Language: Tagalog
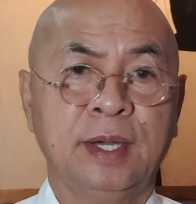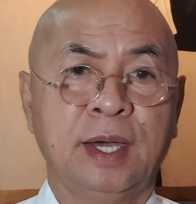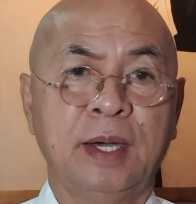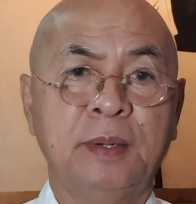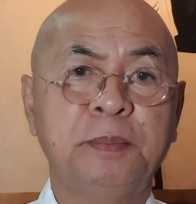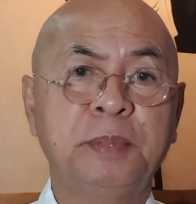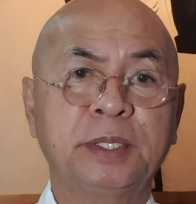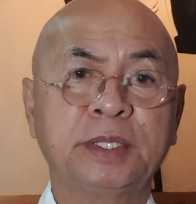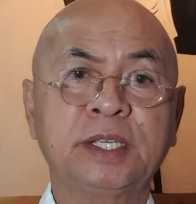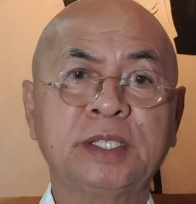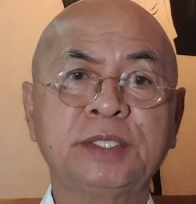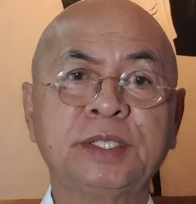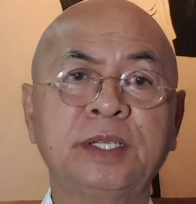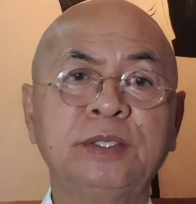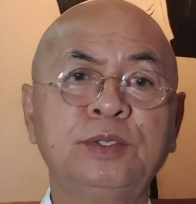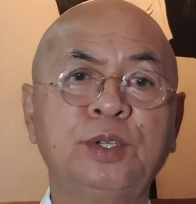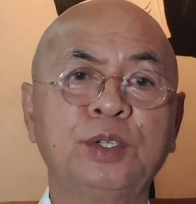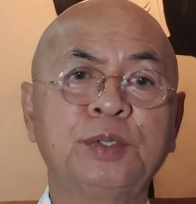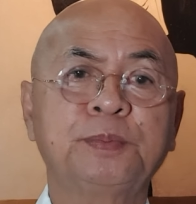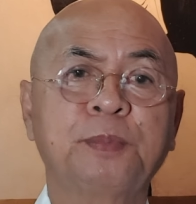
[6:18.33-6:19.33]
Ang batas ng
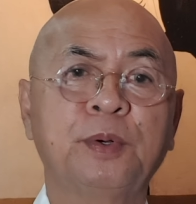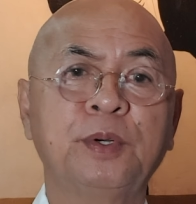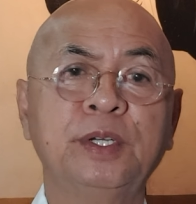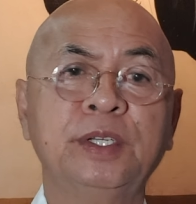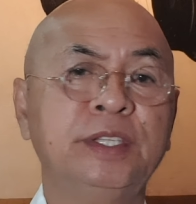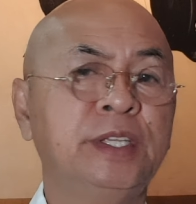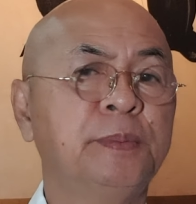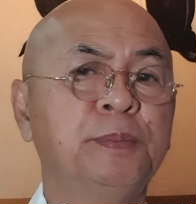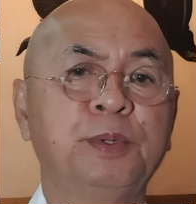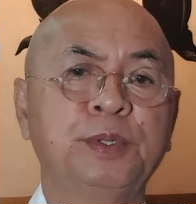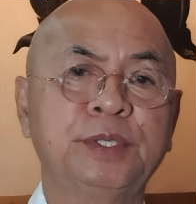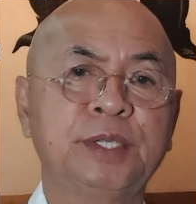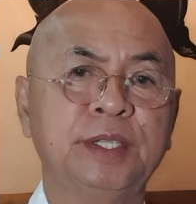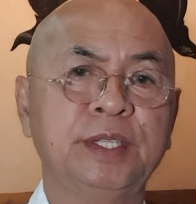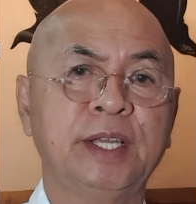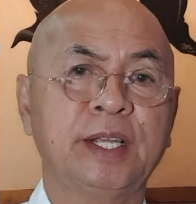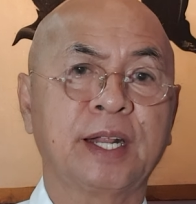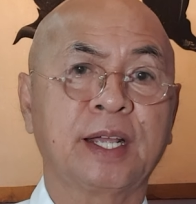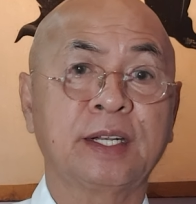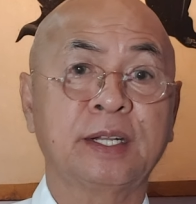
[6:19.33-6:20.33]
Diyos po hindi po
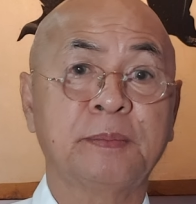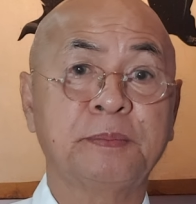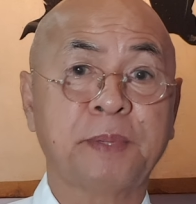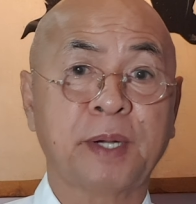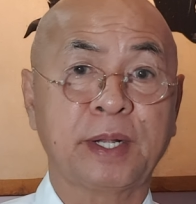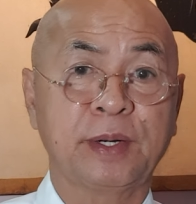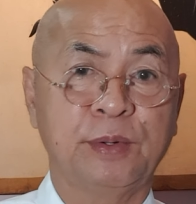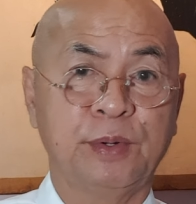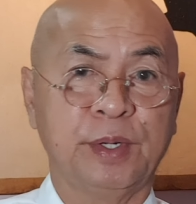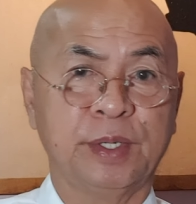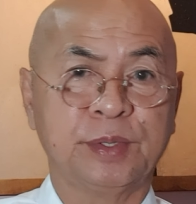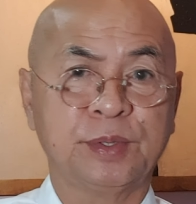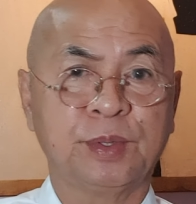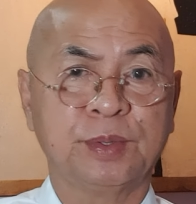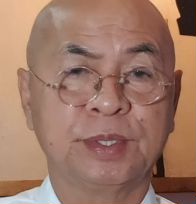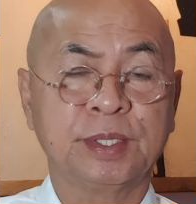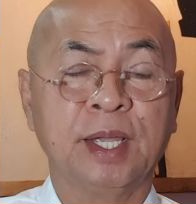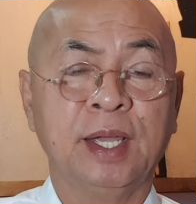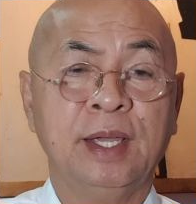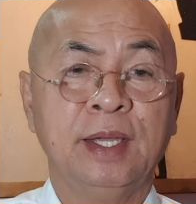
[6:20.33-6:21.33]
sinira ng Panginoon
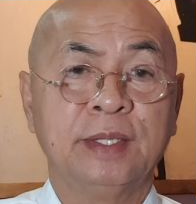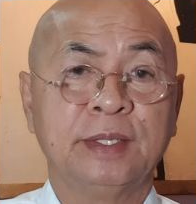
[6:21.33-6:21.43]
Jesus.